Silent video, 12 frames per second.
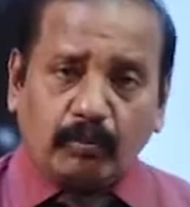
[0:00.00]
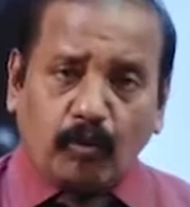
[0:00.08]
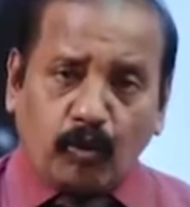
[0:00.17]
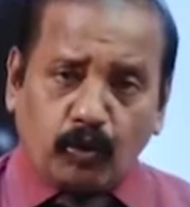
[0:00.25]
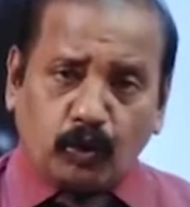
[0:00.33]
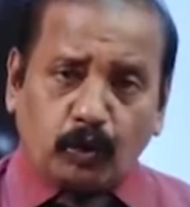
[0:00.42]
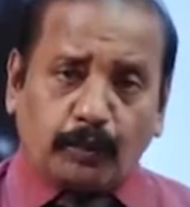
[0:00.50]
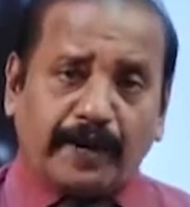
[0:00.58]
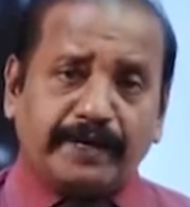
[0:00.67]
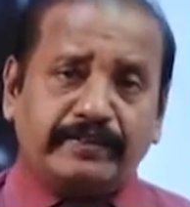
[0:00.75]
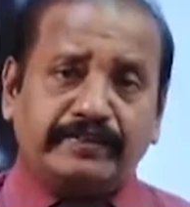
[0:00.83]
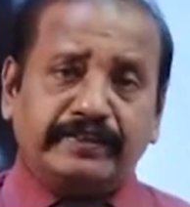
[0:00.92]
மூன்று
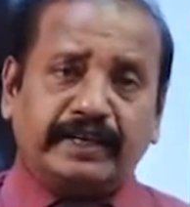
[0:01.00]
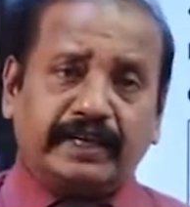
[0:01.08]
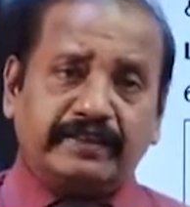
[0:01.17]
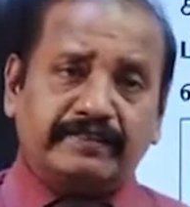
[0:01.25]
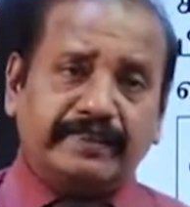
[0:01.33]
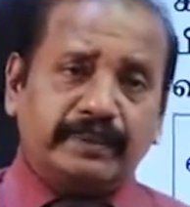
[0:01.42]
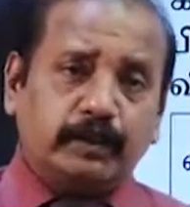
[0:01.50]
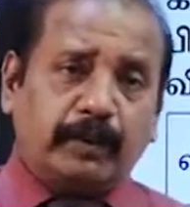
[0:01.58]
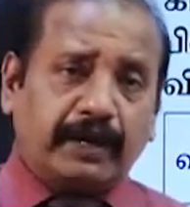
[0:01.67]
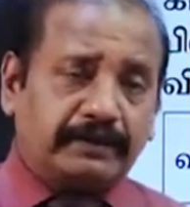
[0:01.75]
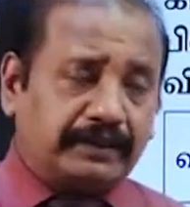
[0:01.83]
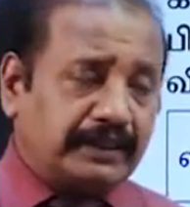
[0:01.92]
பயிற்சிகளை செய்து
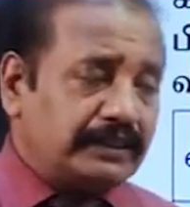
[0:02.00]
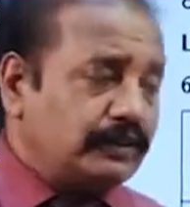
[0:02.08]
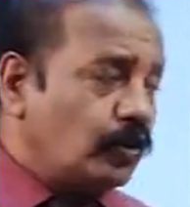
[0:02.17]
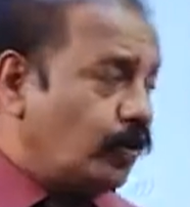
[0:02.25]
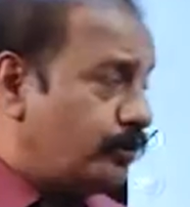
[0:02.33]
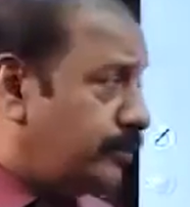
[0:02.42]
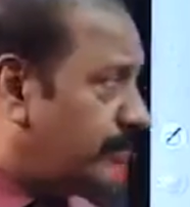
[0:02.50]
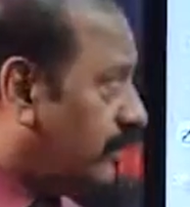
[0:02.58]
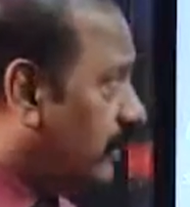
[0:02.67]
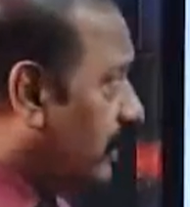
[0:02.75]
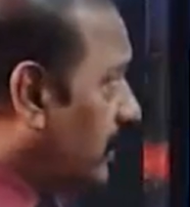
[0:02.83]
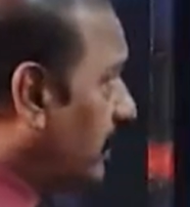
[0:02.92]
பார்த்திருந்தோம்
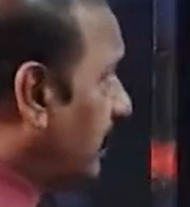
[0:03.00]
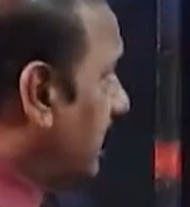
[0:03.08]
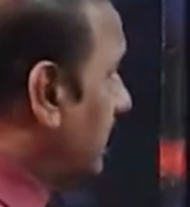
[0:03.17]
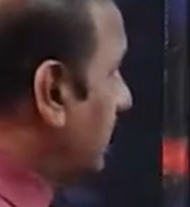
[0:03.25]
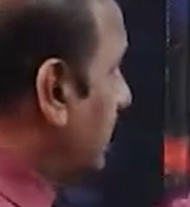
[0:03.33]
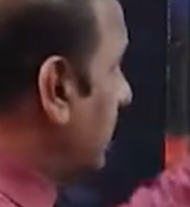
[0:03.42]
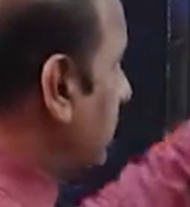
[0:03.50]
என்று